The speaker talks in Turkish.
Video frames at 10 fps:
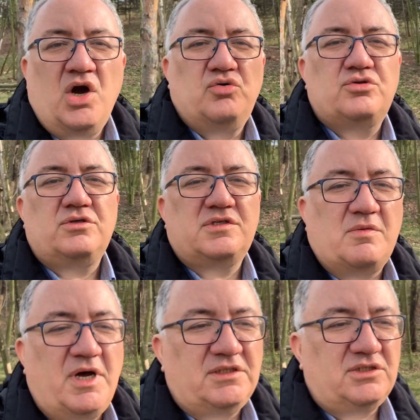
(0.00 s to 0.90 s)
uzun
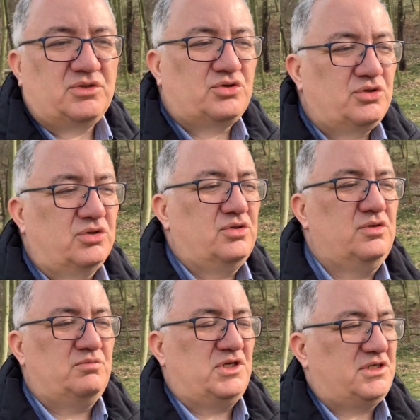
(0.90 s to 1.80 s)
zamandır
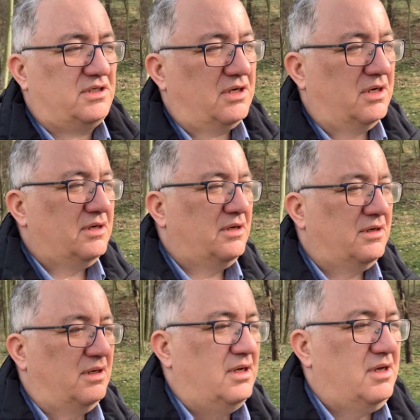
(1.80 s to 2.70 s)
düşündüğüm bir
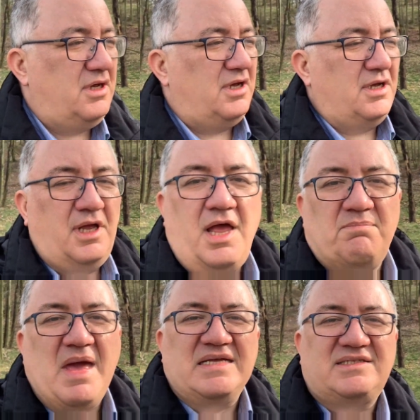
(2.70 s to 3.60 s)
e,
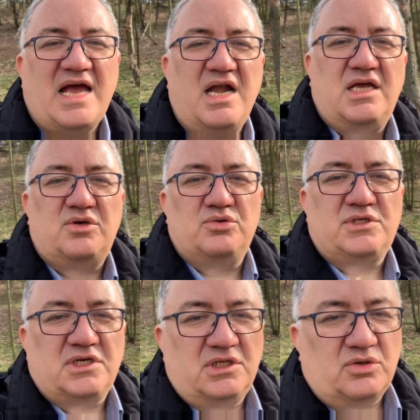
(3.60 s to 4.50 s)
benzerlik
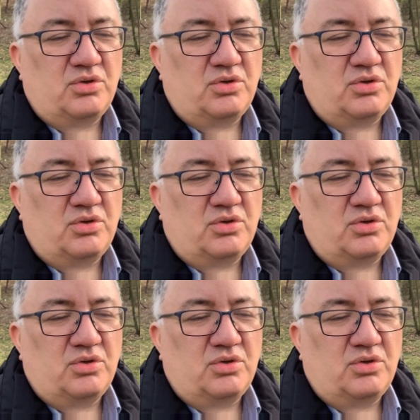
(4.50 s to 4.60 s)
üzerine